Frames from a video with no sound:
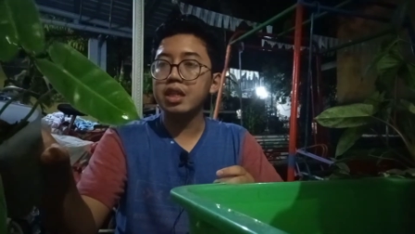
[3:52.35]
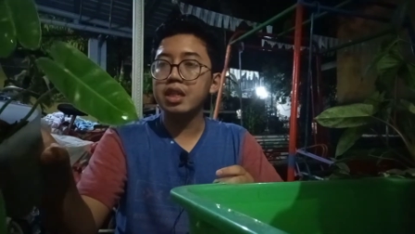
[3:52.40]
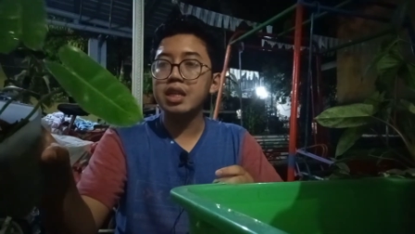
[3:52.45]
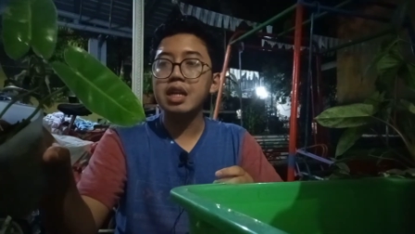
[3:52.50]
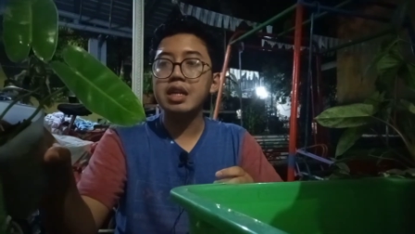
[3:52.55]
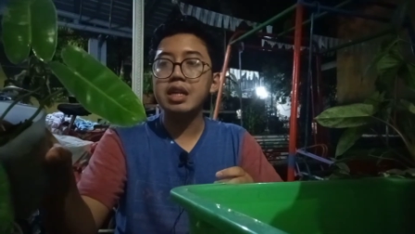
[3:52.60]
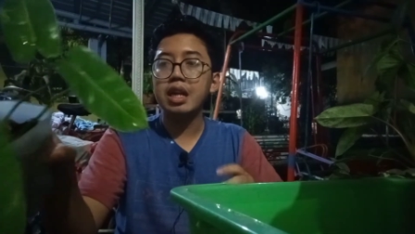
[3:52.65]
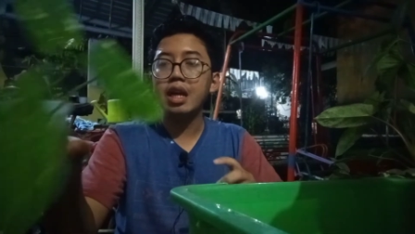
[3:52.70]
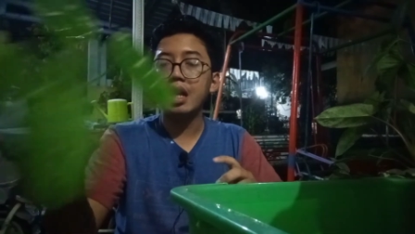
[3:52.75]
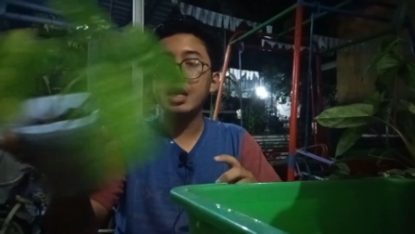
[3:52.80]

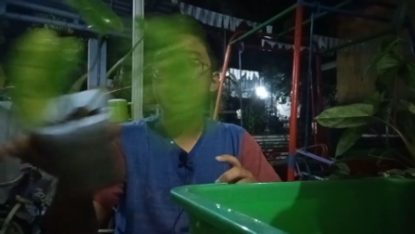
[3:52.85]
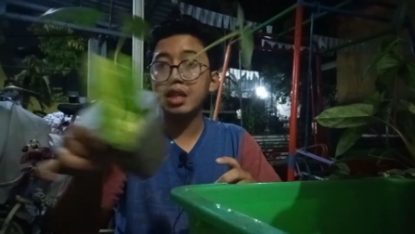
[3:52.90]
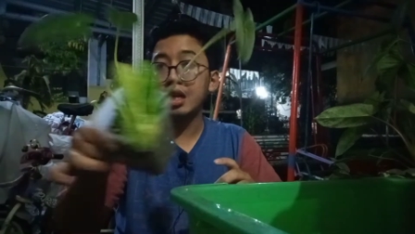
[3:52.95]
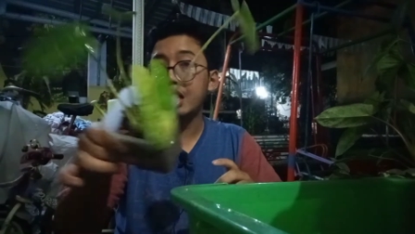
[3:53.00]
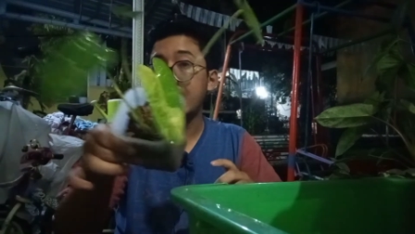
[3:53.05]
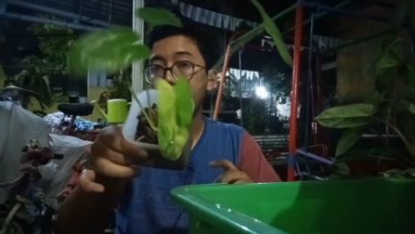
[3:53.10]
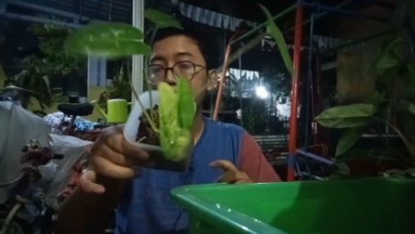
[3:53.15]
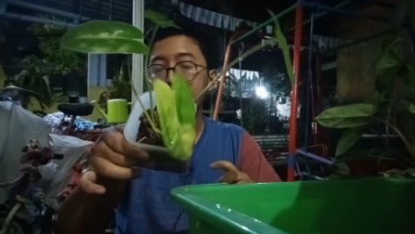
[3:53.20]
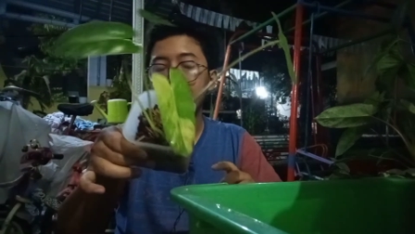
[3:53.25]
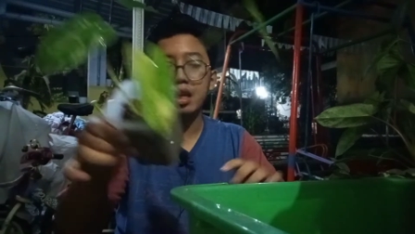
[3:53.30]
Ini adalah
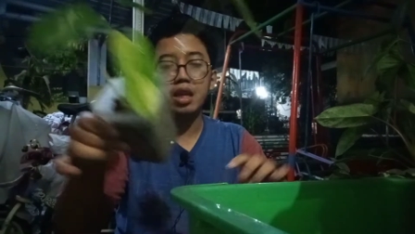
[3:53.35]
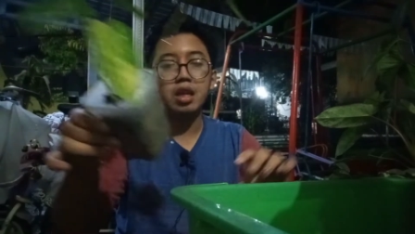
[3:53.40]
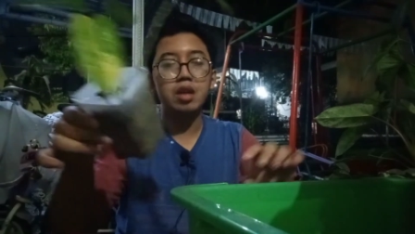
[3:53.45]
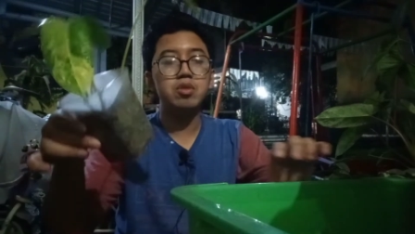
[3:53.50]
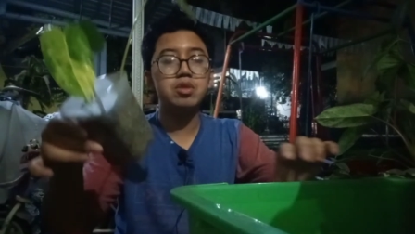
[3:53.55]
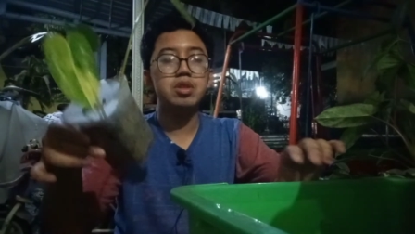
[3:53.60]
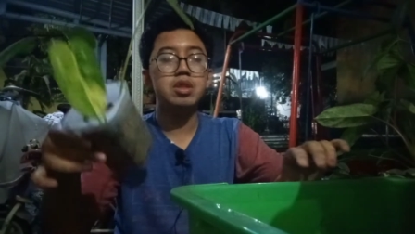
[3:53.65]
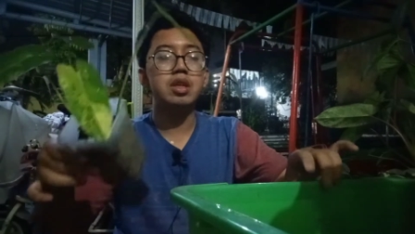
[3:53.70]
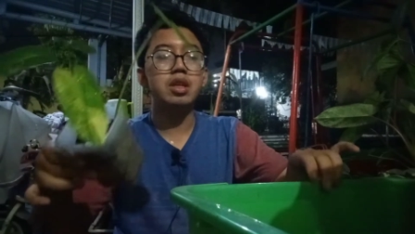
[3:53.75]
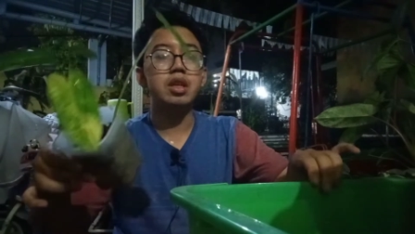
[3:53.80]
hasil cuttingan
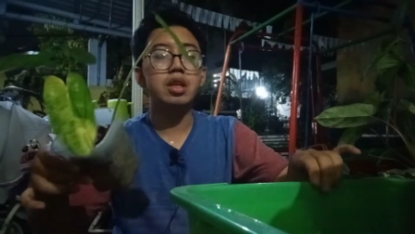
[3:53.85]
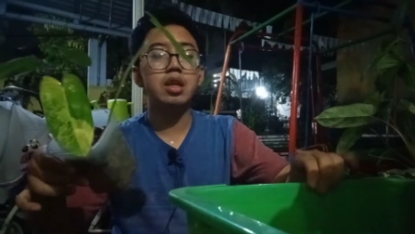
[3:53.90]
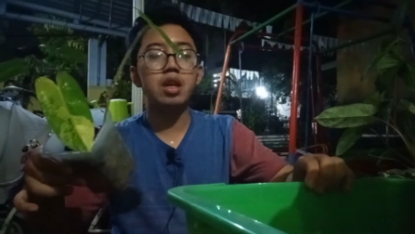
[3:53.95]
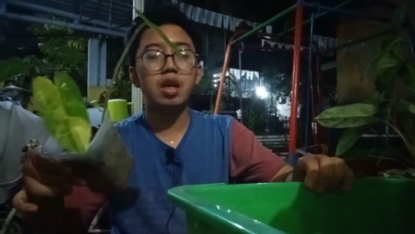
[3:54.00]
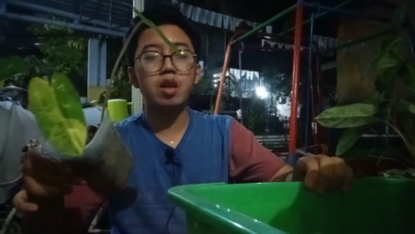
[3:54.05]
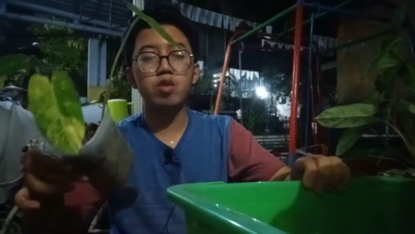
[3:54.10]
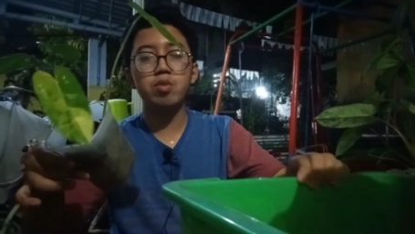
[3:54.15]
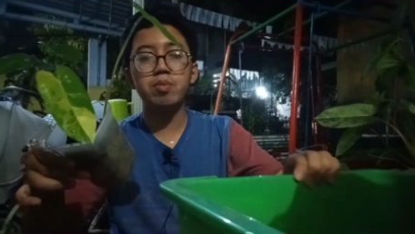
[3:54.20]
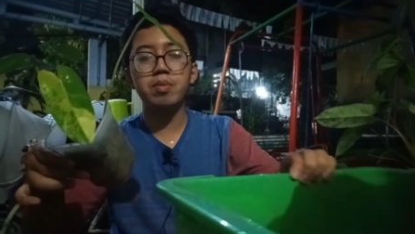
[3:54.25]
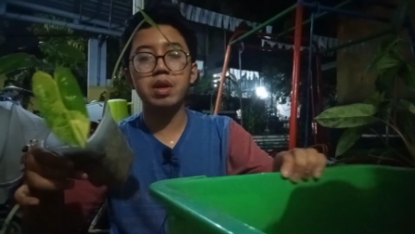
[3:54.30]
aku sendiri,
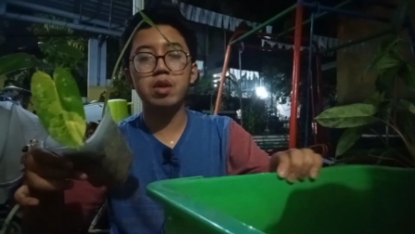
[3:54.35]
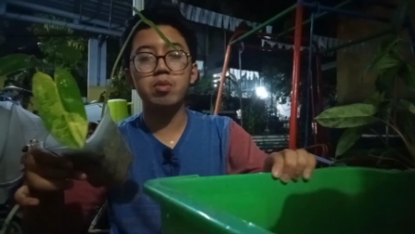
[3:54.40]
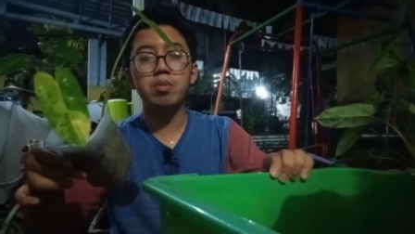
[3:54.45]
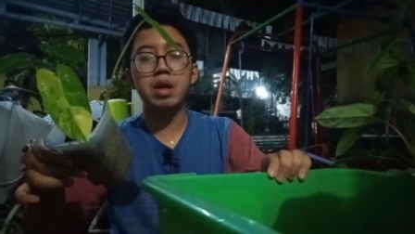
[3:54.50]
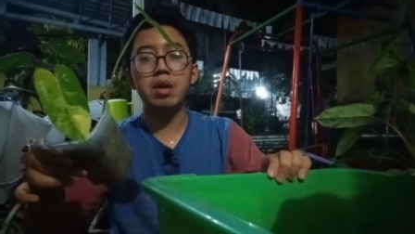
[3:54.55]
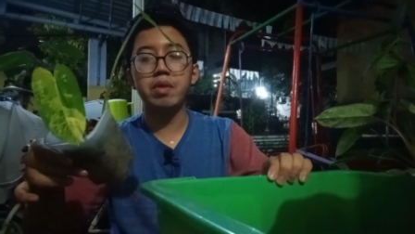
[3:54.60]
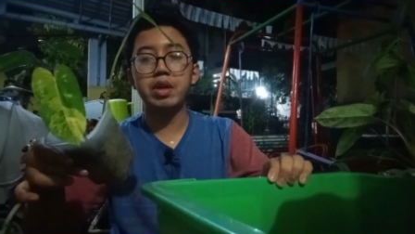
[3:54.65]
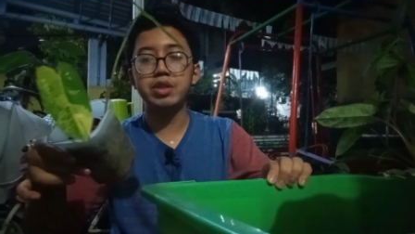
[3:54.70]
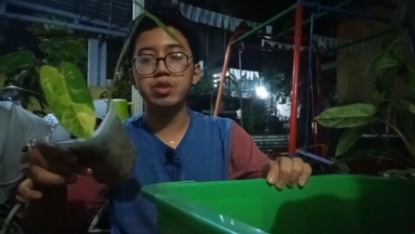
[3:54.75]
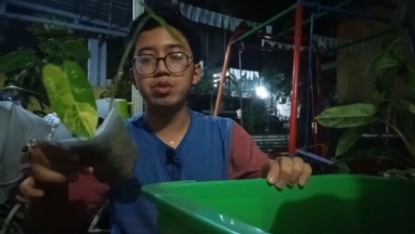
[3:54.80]
aku mau
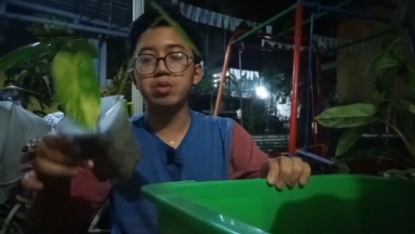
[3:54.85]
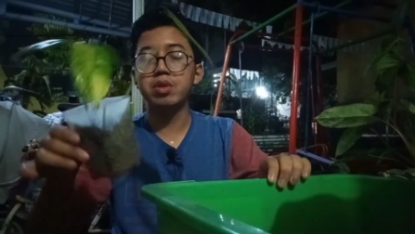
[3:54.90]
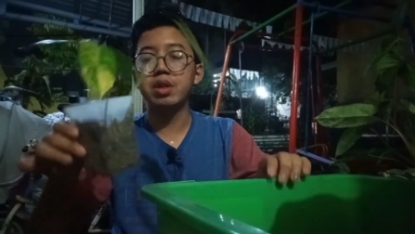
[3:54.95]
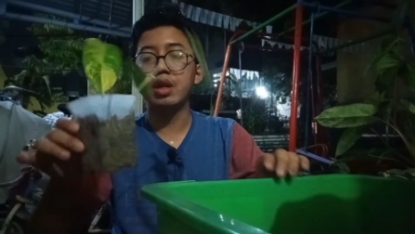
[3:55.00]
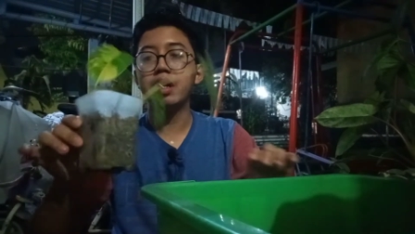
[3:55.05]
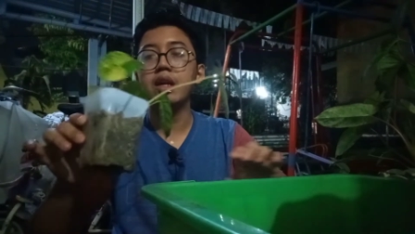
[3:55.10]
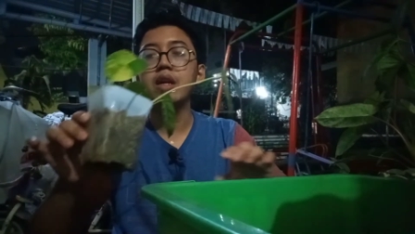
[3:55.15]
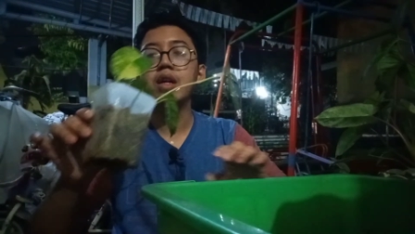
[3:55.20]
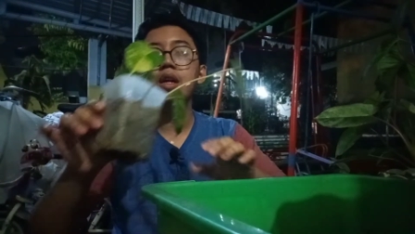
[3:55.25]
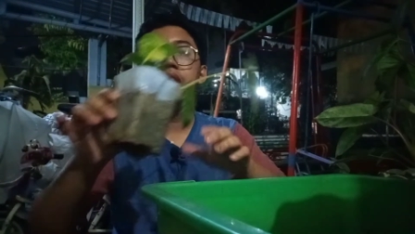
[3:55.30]
bawa
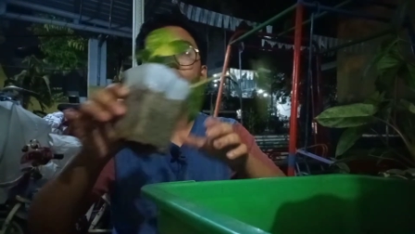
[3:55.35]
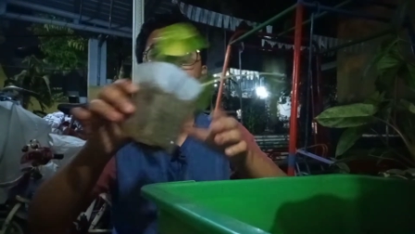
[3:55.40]
juga.